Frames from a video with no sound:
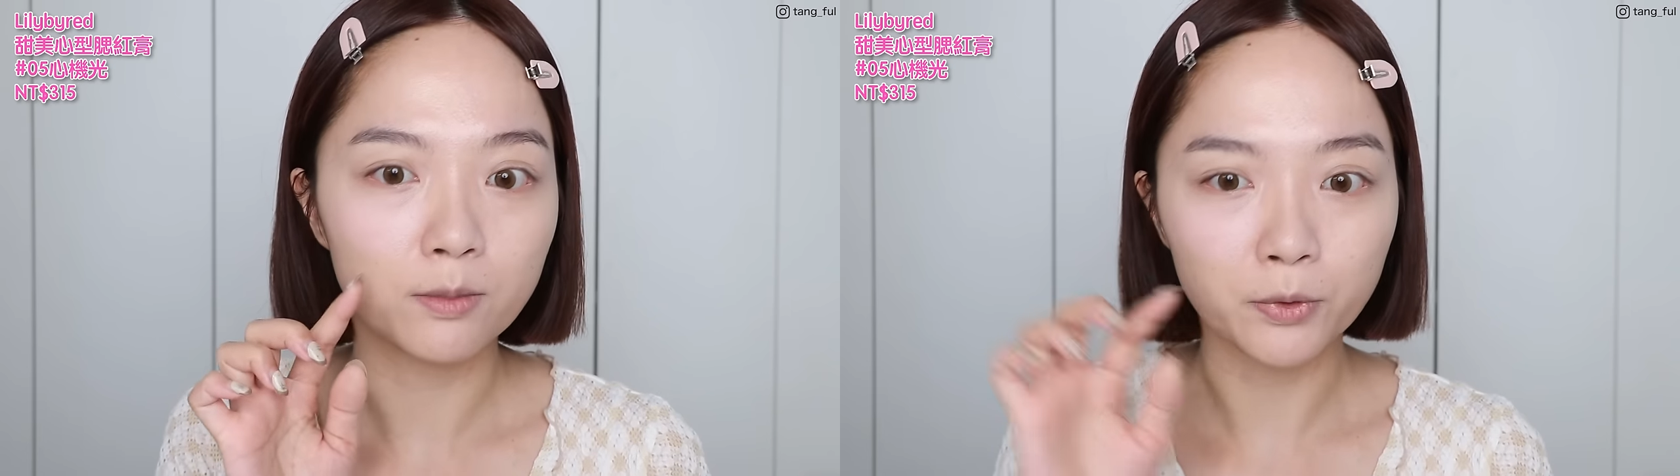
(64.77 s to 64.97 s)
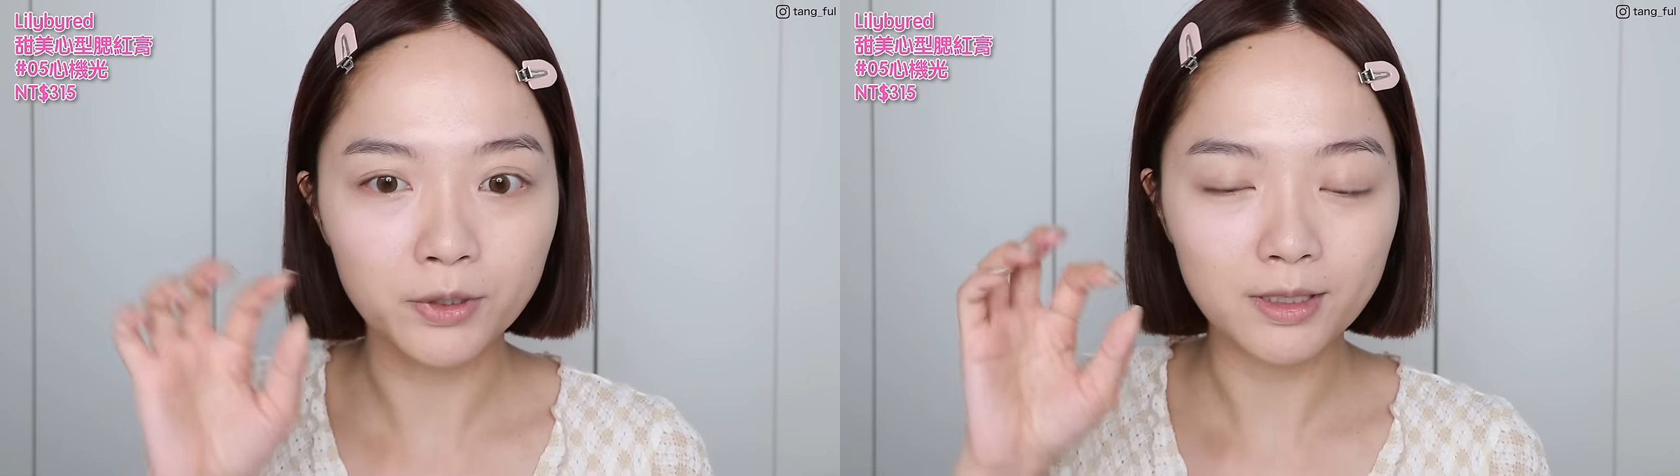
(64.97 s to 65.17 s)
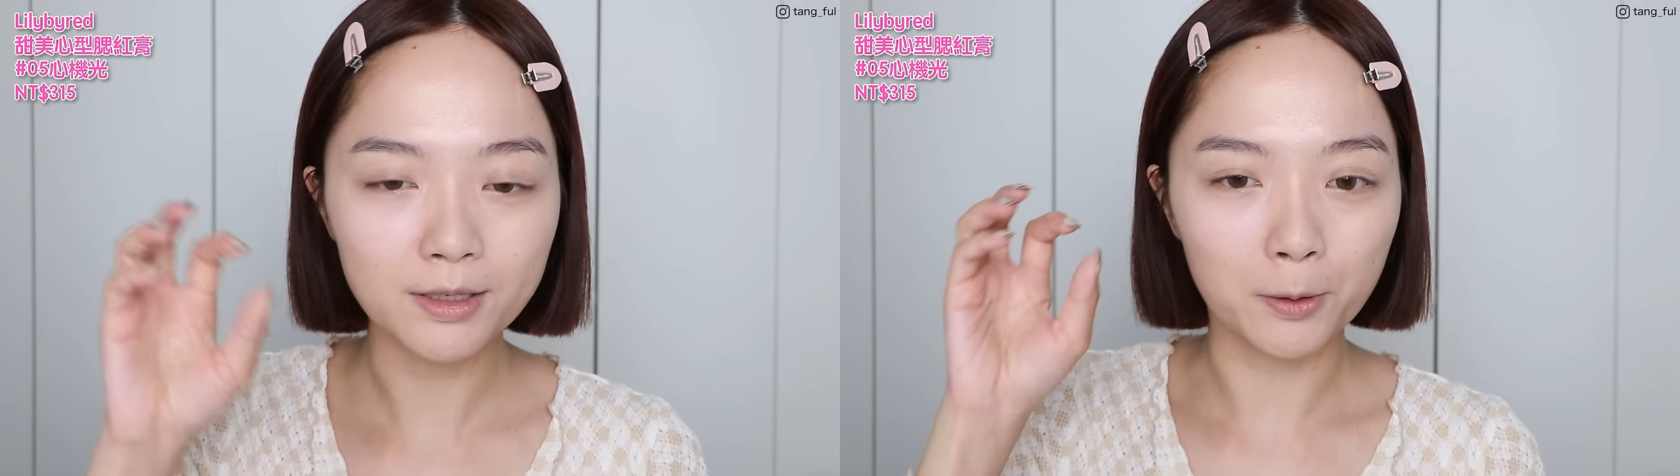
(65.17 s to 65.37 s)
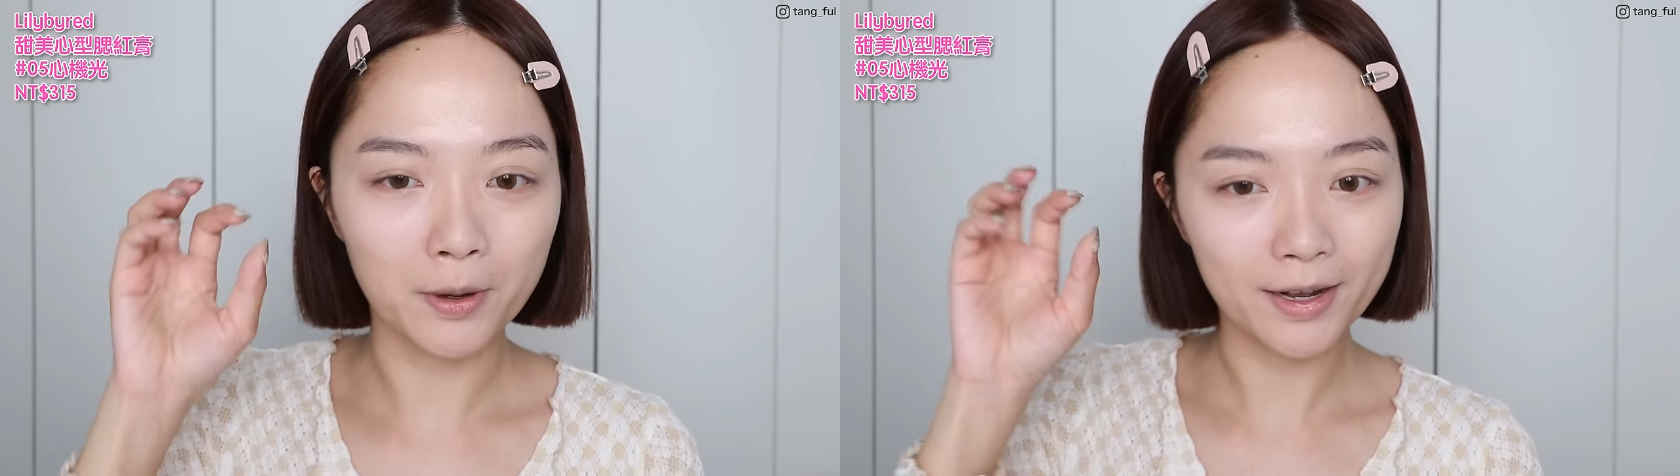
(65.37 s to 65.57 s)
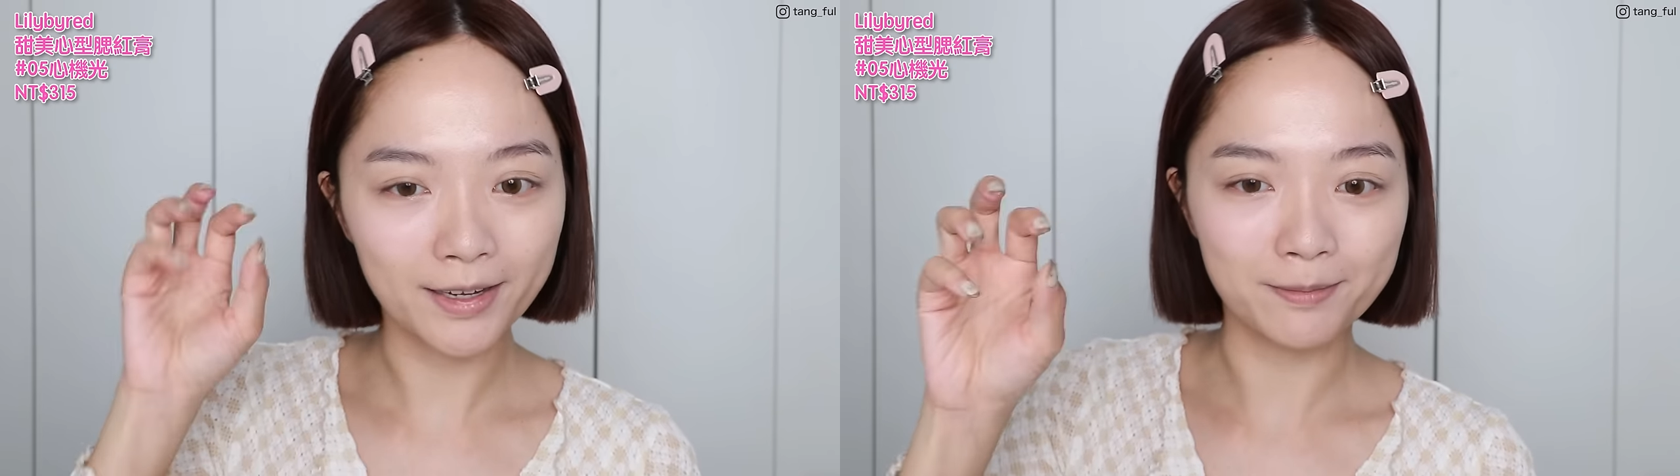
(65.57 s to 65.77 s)
不是那种
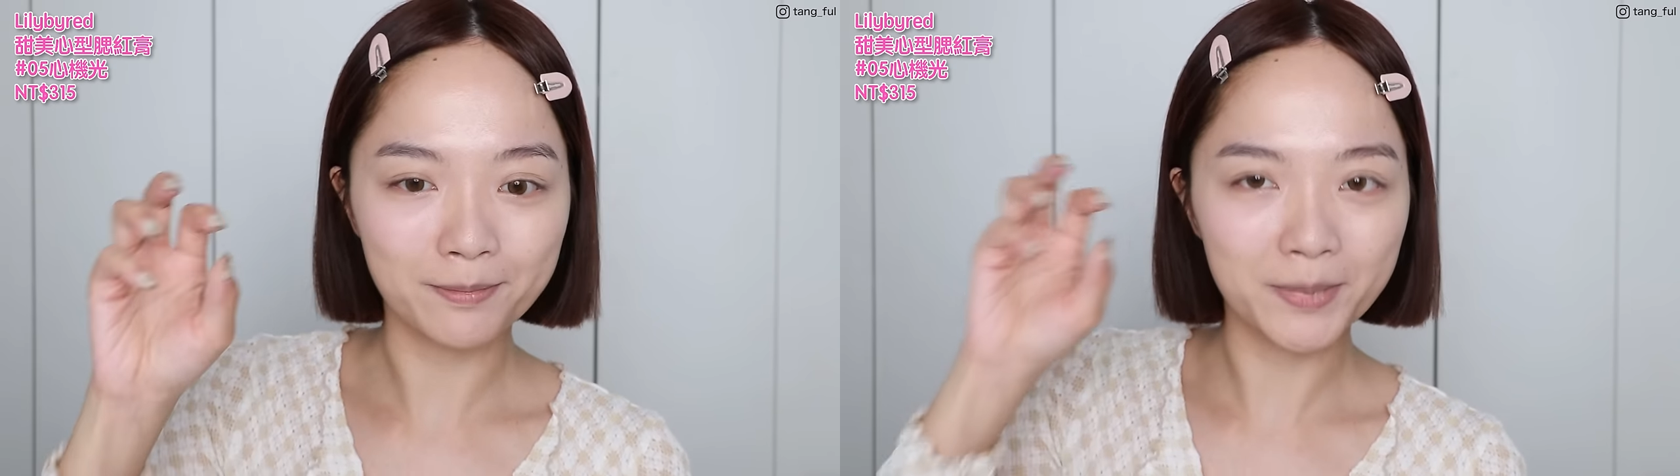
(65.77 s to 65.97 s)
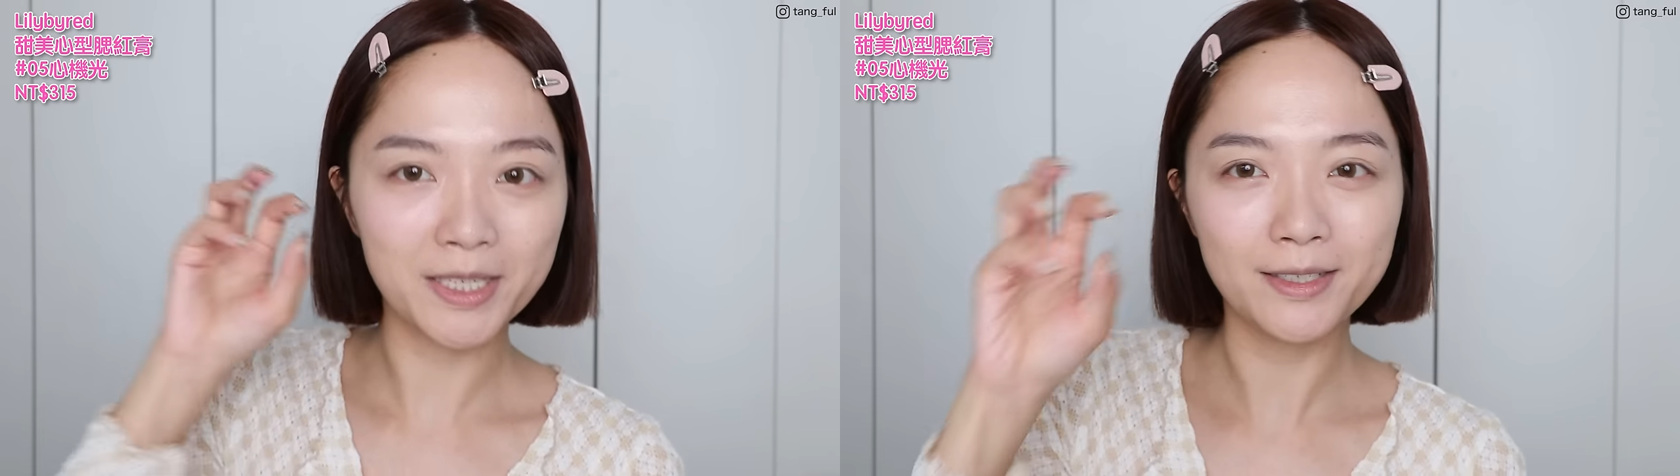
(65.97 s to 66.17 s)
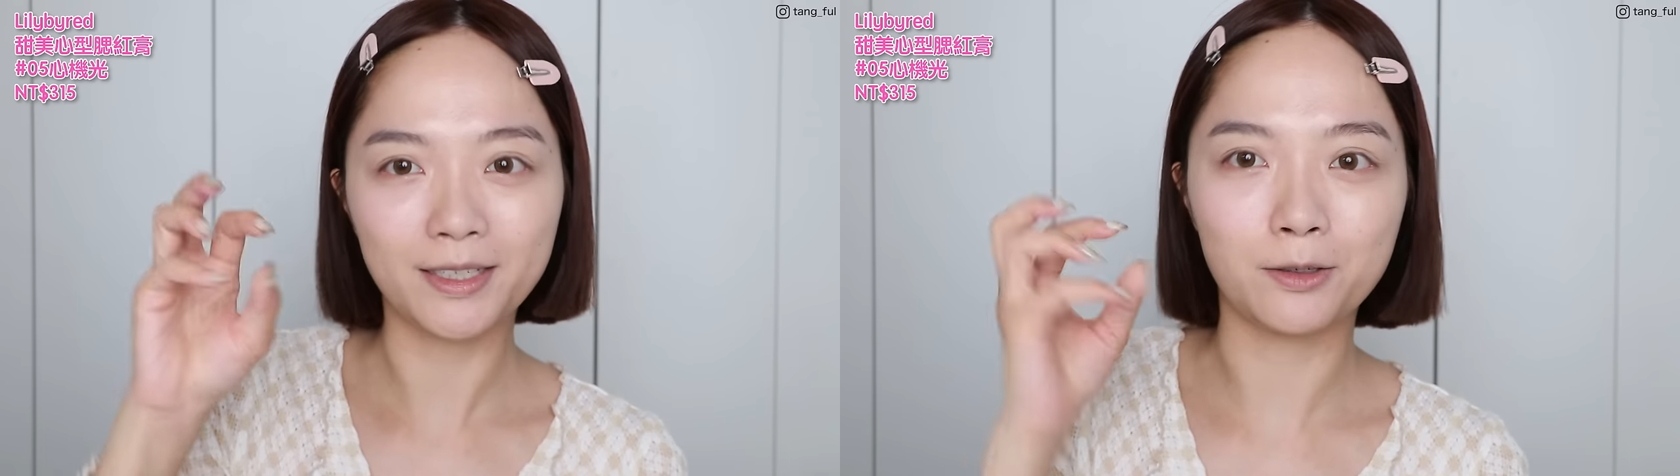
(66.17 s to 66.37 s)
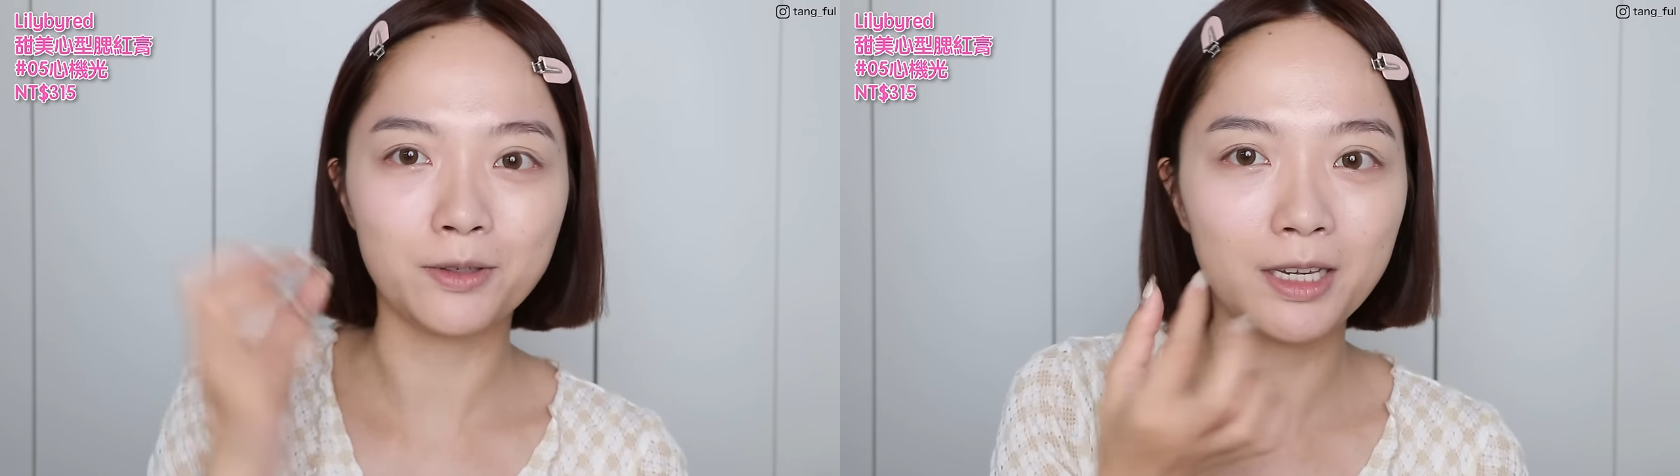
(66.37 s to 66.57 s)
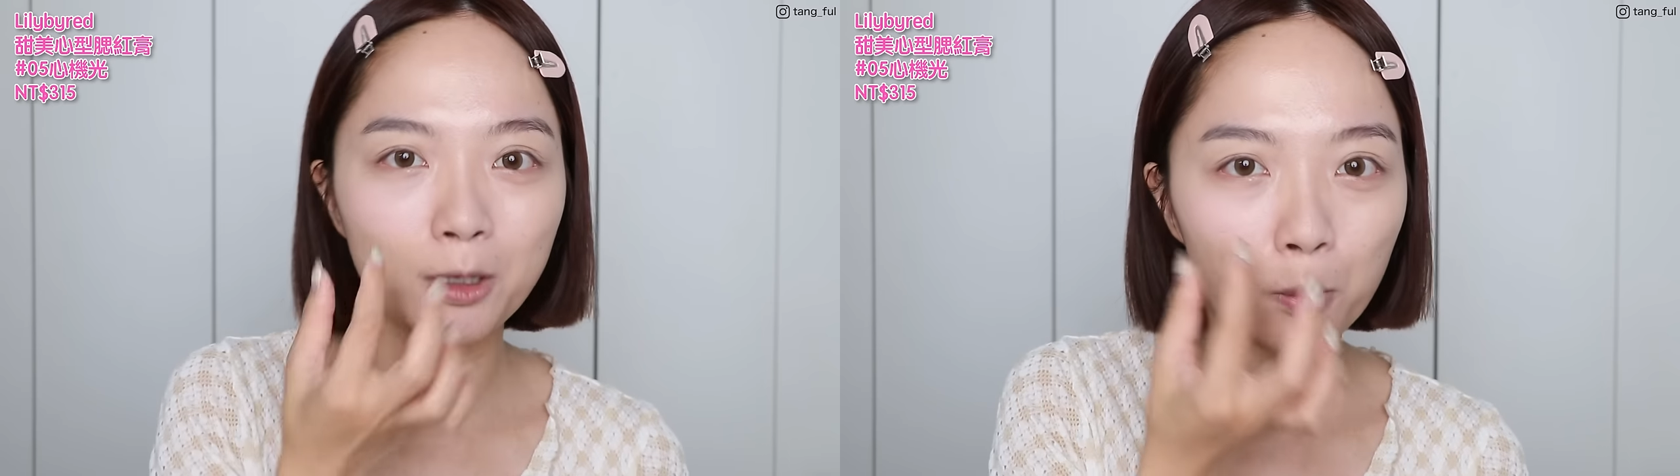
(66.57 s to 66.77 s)
很明显就
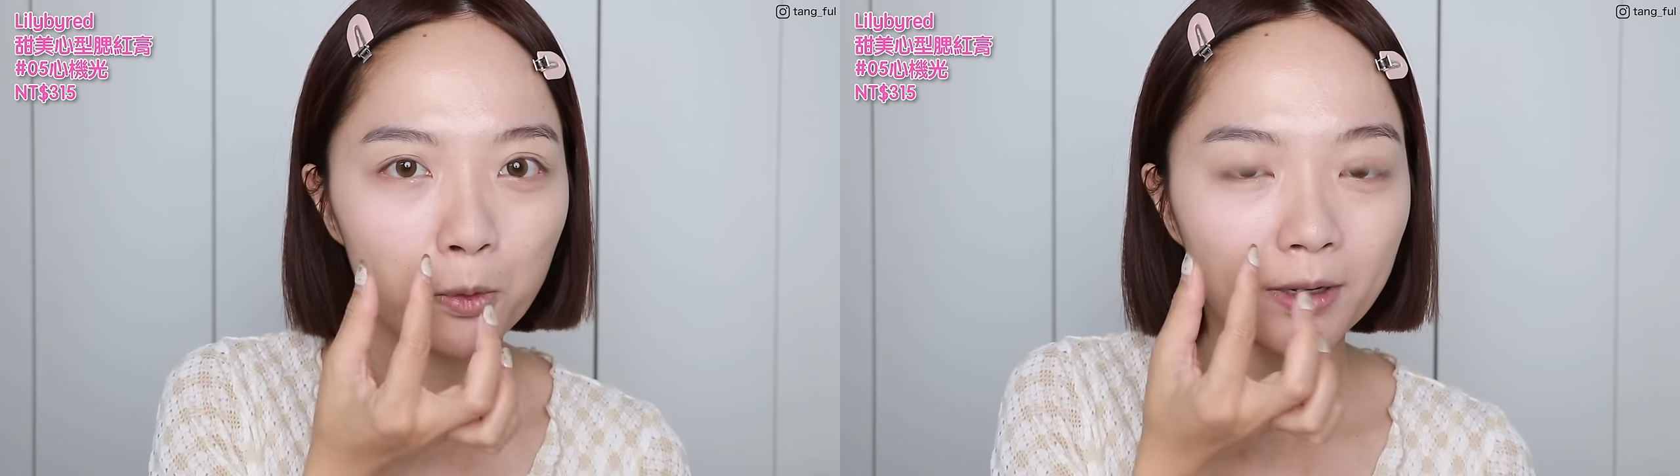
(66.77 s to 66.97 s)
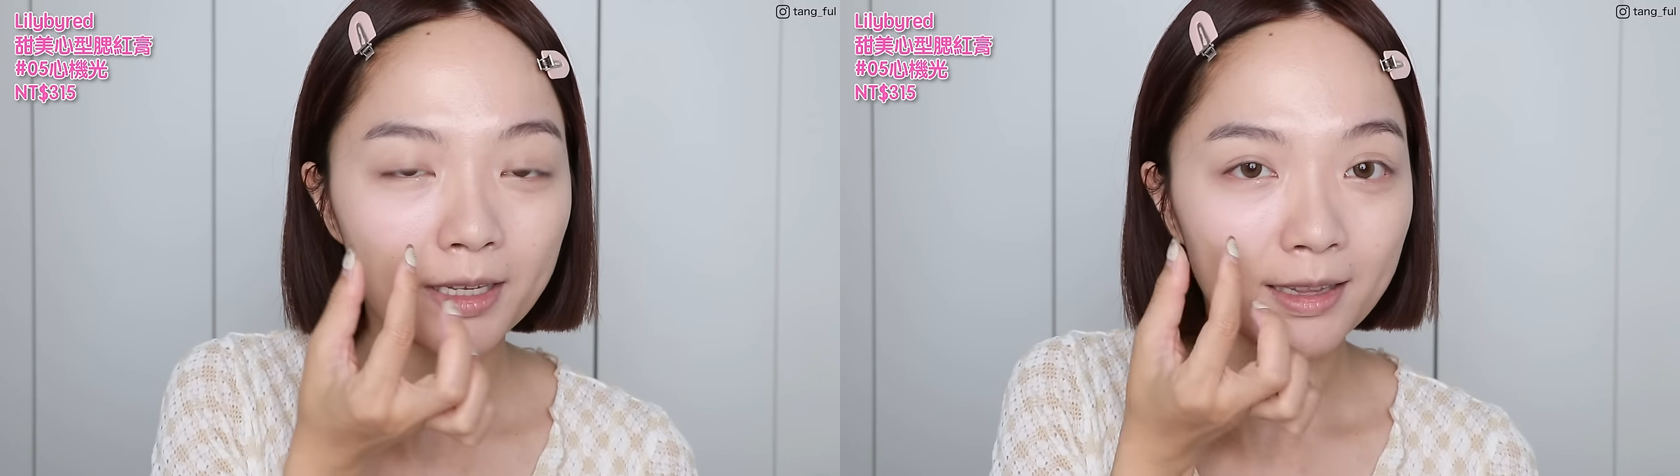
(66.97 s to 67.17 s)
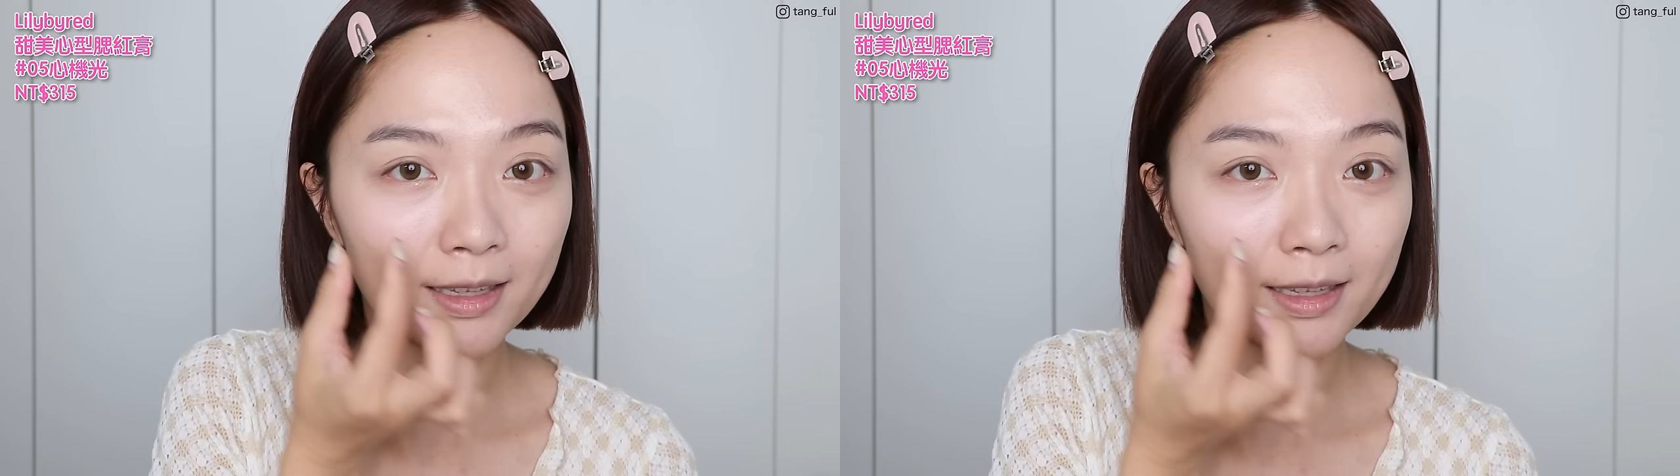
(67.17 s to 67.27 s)
是一坨